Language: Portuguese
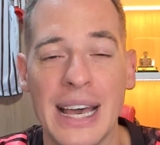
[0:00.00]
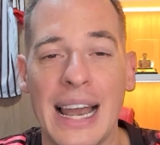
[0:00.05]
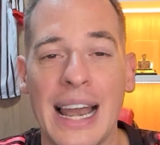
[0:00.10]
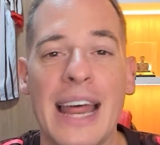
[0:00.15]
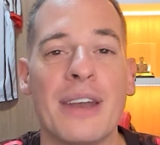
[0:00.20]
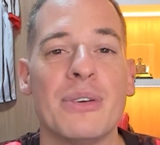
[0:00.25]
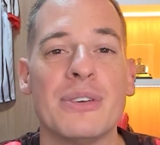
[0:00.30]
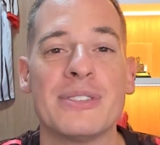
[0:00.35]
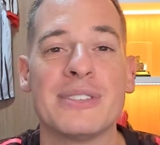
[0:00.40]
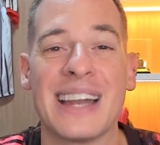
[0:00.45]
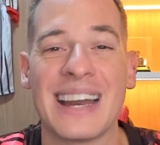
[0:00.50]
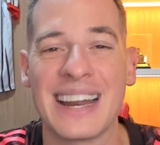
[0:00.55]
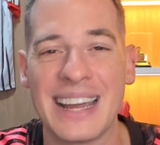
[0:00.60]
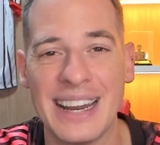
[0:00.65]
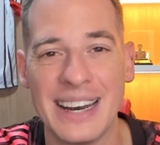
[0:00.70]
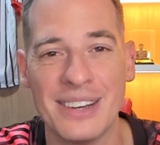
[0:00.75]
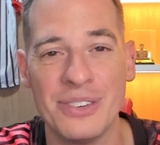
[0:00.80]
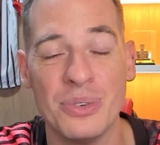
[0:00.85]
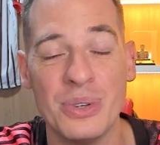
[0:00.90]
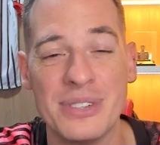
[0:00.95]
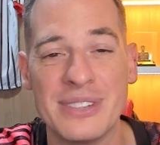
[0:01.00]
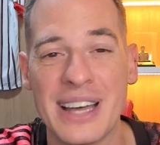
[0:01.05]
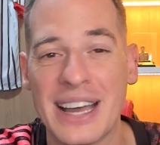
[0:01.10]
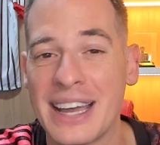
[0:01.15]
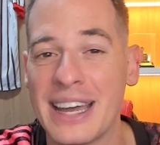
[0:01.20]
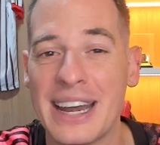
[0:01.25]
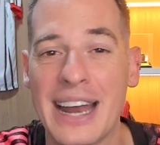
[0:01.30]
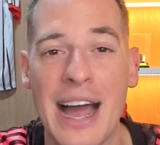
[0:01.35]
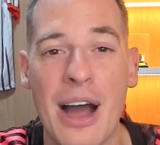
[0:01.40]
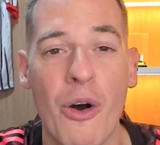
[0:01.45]
Lá no Instagram, no
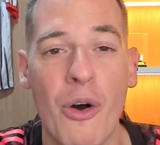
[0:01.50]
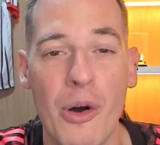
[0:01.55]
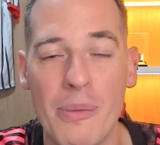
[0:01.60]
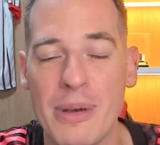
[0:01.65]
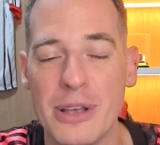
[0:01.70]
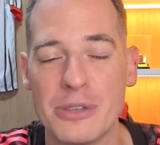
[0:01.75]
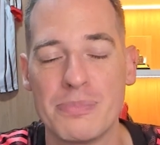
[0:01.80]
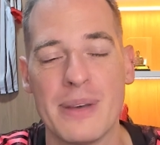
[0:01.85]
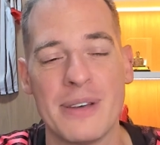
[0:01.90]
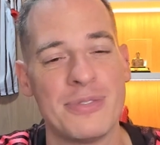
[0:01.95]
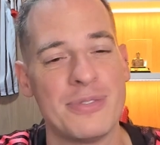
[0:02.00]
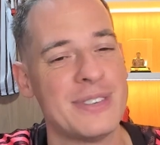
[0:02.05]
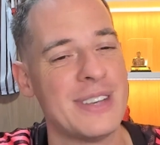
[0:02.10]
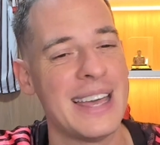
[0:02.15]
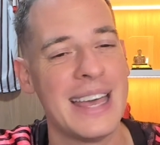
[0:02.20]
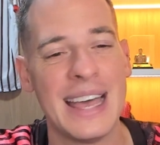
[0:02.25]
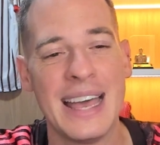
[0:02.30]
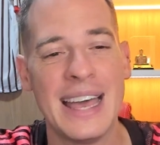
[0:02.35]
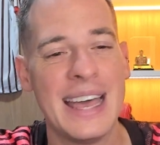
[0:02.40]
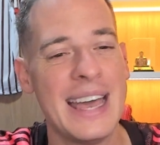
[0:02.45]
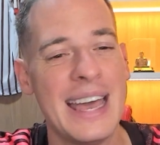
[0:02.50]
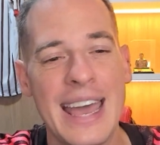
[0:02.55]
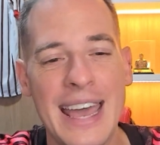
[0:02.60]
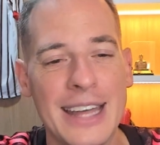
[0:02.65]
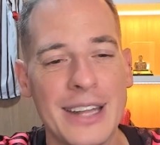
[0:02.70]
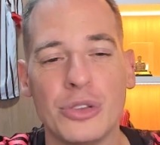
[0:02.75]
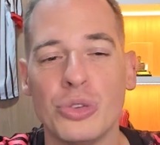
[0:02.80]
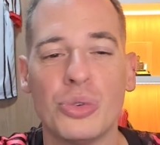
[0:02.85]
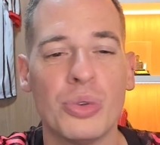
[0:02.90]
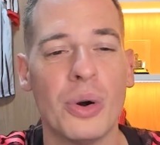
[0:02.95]
Instagram arroba SPFC é
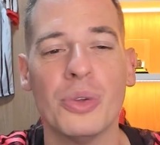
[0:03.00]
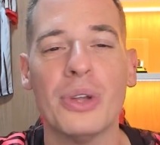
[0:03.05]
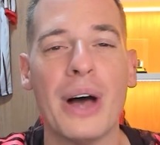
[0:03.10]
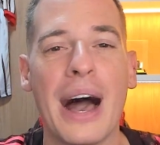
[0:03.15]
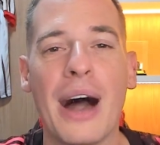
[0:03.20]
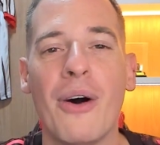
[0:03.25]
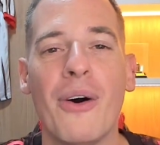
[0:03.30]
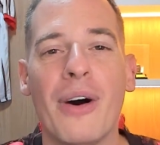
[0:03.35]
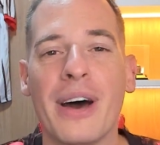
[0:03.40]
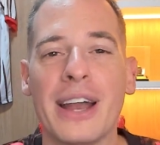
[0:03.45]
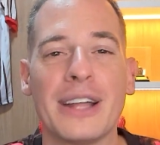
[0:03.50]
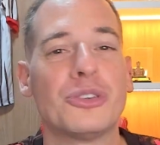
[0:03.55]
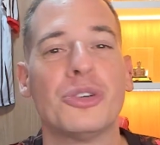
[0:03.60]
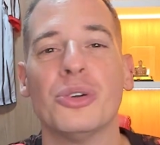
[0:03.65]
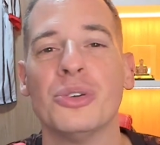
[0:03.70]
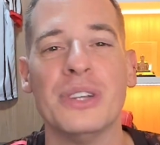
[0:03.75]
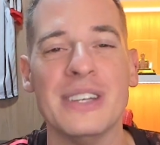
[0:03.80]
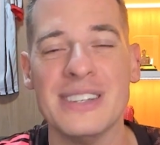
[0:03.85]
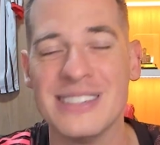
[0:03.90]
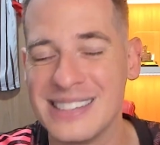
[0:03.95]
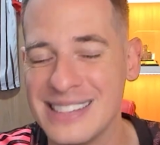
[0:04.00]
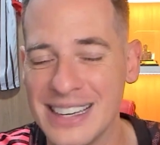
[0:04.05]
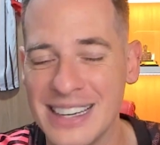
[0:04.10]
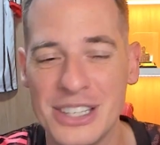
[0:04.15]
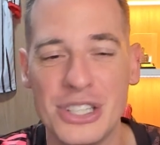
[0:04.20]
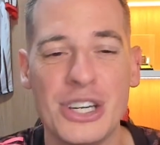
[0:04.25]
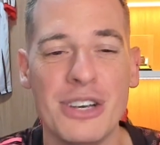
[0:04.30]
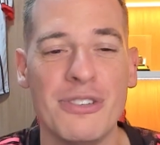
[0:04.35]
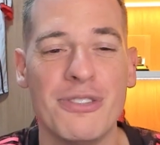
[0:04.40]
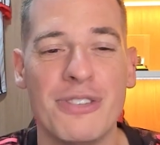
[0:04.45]
toda hora, todo
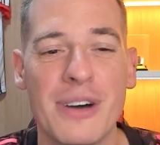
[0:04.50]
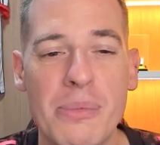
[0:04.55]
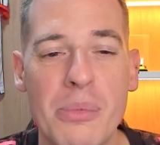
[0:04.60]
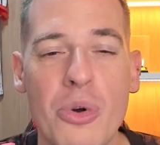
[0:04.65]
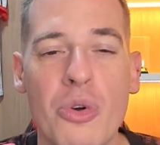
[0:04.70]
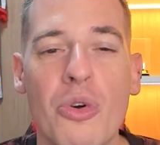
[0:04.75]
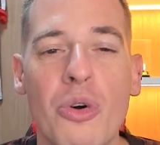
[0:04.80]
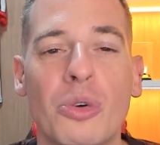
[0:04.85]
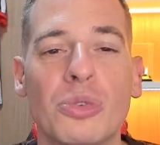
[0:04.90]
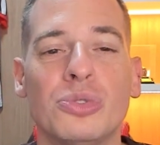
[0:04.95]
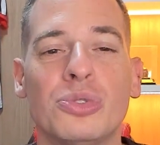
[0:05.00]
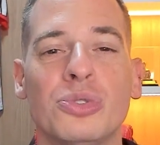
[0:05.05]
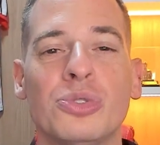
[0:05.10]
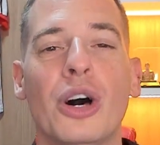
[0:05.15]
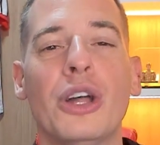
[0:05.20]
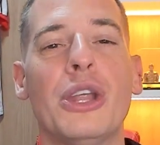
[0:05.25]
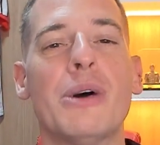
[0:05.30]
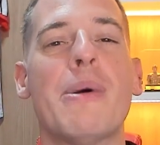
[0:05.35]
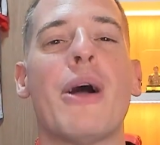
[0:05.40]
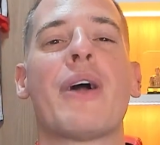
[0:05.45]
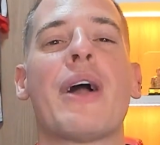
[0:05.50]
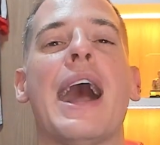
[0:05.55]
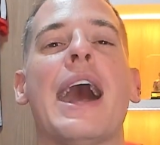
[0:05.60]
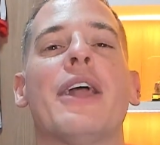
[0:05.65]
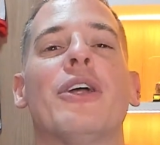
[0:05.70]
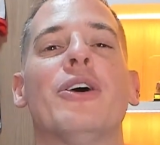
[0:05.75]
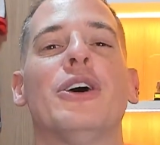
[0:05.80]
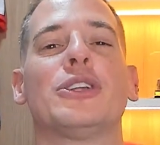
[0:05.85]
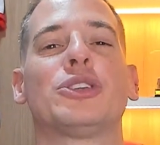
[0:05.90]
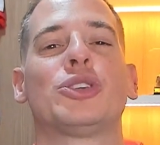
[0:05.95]
instante. E vamos com tudo, meu
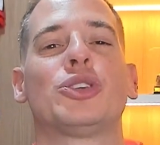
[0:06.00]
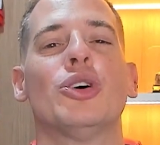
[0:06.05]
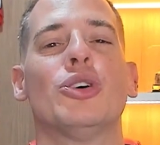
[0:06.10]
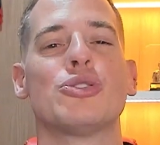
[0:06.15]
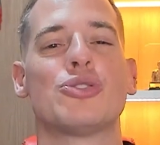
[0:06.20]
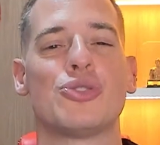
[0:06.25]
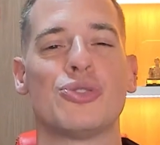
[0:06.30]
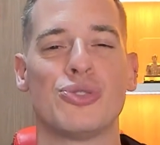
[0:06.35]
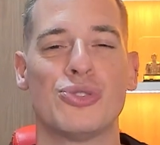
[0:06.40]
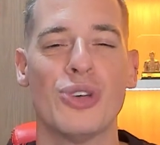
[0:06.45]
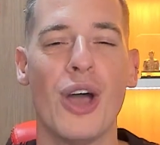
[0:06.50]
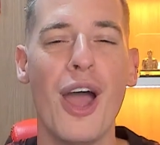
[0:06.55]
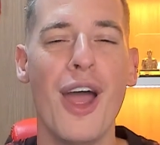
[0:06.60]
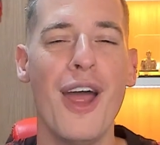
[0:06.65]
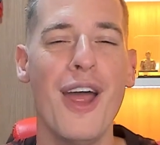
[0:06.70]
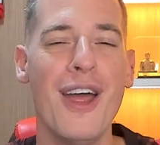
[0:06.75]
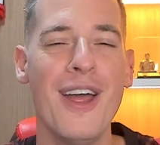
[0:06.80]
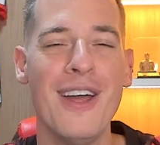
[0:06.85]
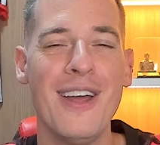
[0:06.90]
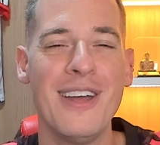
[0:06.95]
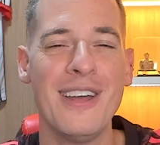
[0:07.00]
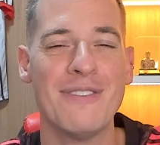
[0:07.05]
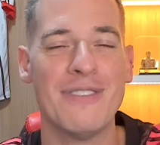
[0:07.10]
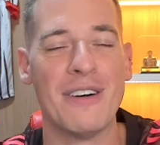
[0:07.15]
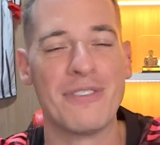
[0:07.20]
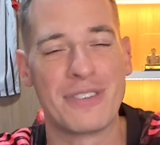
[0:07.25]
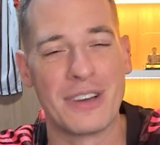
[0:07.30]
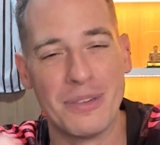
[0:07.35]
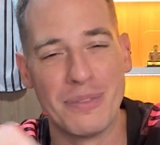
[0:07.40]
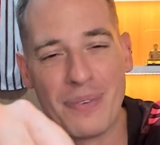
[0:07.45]
garoto! Sim! Vou
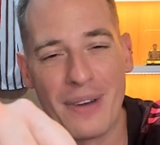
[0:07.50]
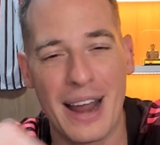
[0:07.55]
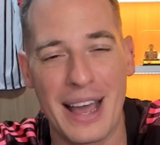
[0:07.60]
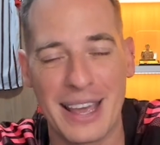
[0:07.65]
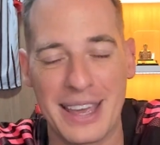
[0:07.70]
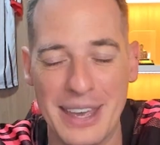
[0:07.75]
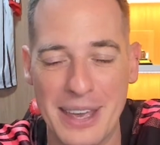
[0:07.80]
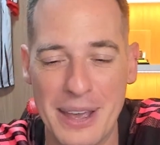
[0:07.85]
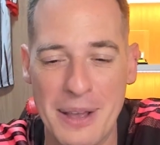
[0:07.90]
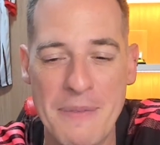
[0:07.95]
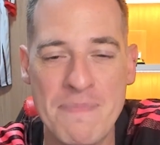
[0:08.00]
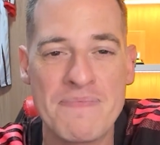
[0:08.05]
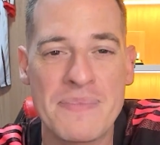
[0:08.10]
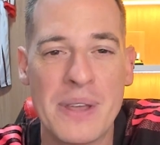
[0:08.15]
ficando por aqui.